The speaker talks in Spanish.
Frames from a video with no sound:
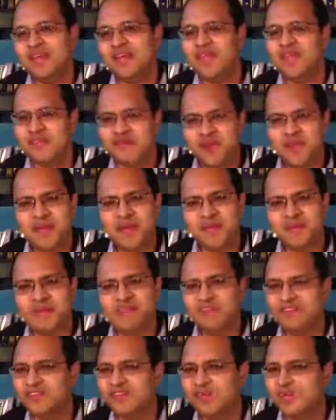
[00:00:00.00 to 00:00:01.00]
Sabes
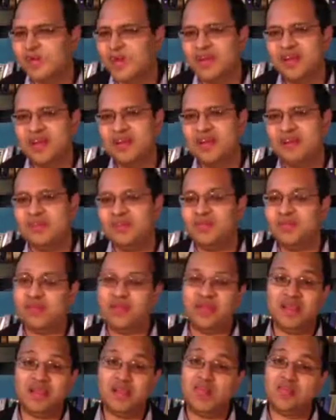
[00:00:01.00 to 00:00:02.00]
bastante historia de la iglesia
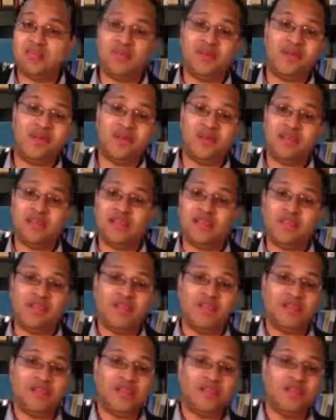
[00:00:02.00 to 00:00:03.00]
porque le empecé a contar del
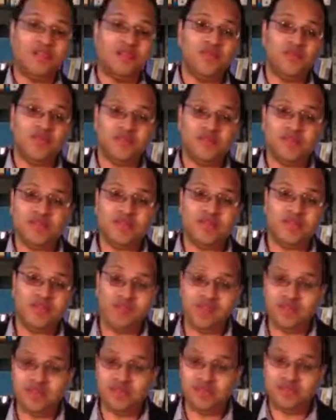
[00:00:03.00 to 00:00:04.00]
montanismo. Muchos han
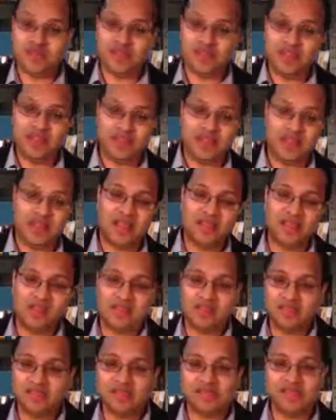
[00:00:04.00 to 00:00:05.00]
visto eh, eh, la entrada
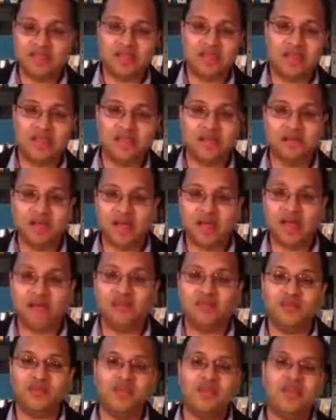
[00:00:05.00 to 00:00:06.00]
que hice acerca de
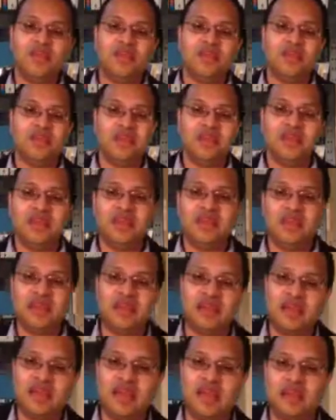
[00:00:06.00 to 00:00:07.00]
MacArthur,
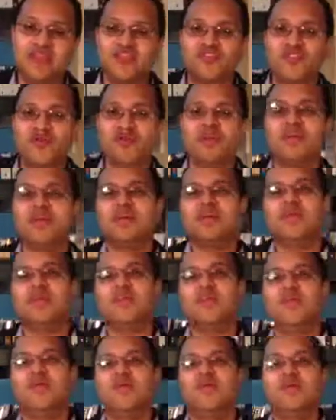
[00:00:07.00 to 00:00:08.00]
eh, que Gary Chogren
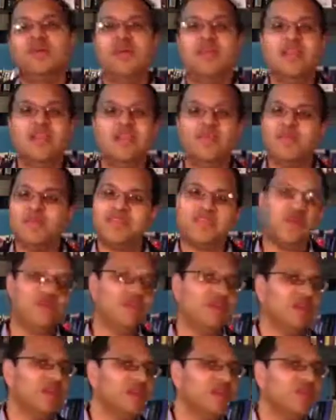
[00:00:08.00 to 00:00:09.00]
escribió y le empecé a
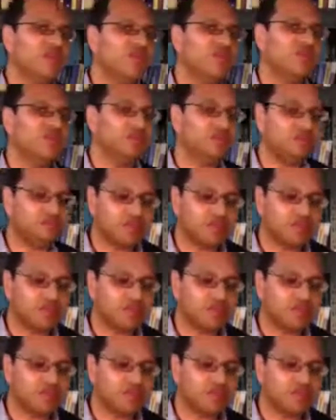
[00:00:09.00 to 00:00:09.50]
contar de eso.